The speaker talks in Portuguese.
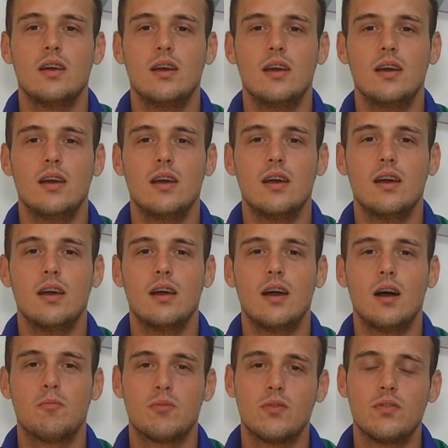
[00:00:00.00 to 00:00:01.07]
É,
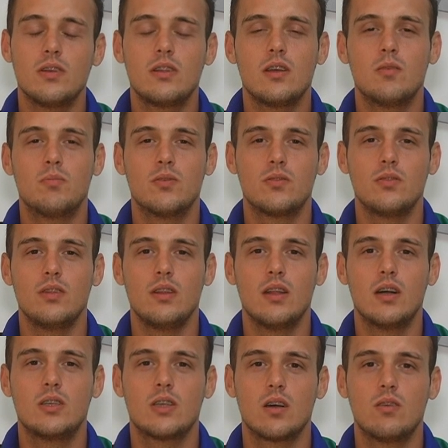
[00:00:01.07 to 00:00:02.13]
aproveitem a
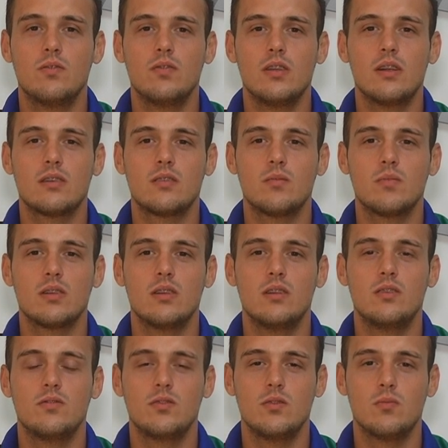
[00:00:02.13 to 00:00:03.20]
oportunidade que a Confederação
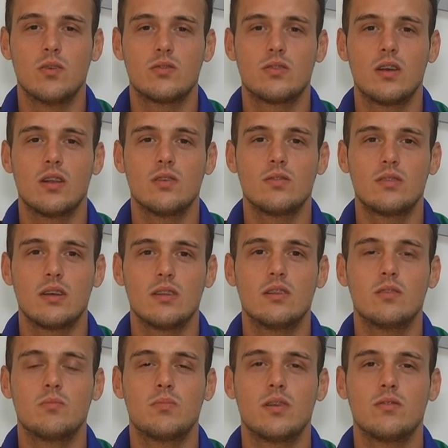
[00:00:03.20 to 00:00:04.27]
Brasileira de Futebol de Salão está
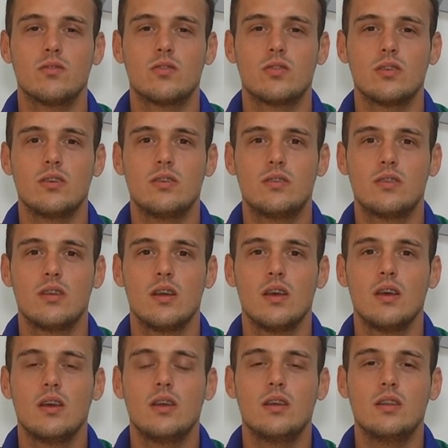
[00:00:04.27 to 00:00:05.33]
dando para vocês
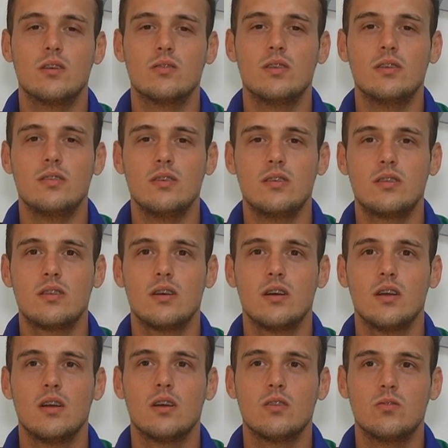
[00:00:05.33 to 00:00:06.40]
e não desista
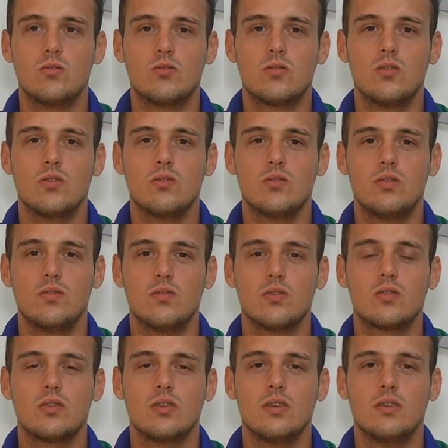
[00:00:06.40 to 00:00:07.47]
dos sonhos de
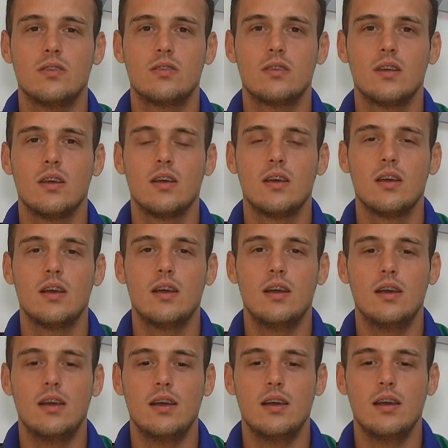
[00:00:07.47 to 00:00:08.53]
vocês.
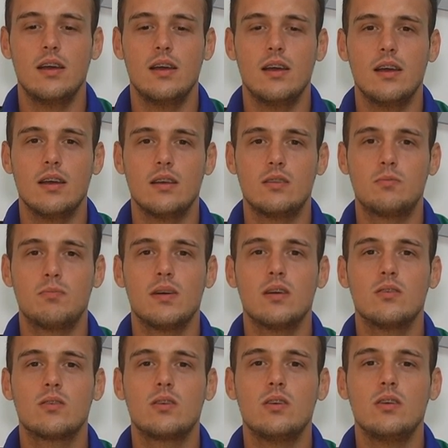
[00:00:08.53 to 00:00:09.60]
É,
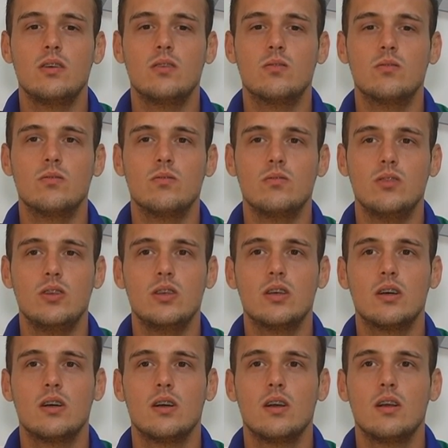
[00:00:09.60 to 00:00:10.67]
espero que um
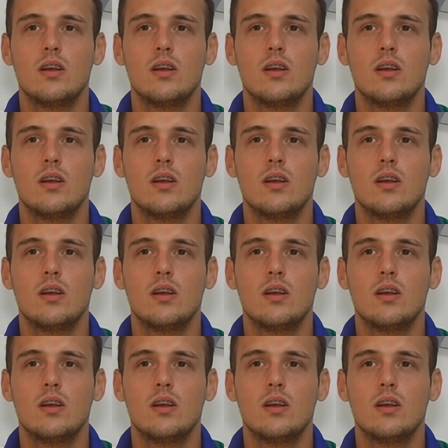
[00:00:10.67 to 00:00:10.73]
dia